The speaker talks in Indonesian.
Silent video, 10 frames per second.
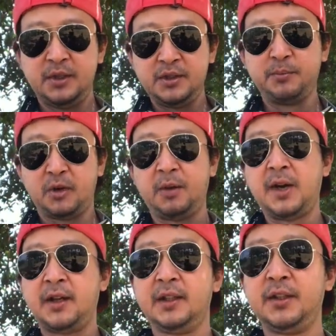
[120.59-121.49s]
jempol
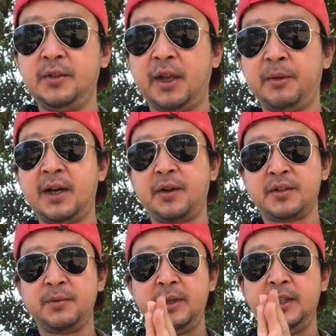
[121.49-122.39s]
banget itu emang
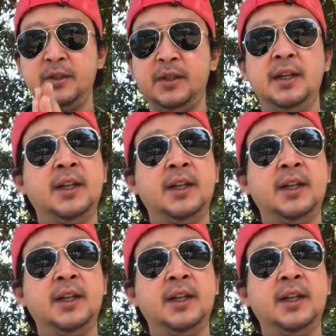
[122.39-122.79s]
harusnya begitu